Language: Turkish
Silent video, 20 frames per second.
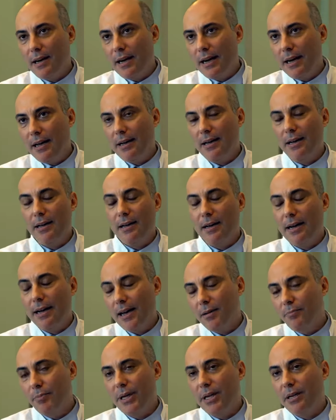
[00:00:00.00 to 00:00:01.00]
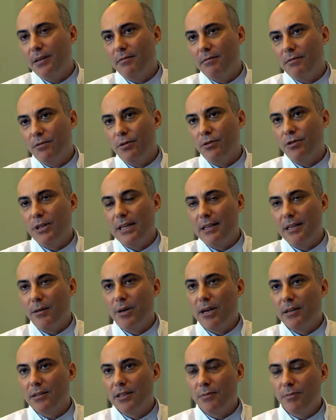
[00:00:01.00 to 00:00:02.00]
Ay Ayhan Bey'in röntgenine
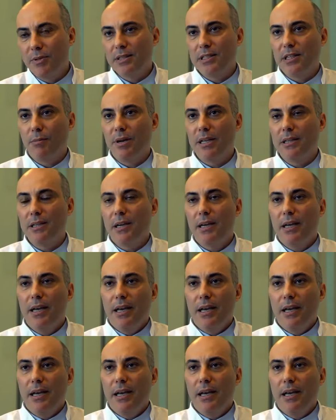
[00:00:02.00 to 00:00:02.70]
baktığımız zaman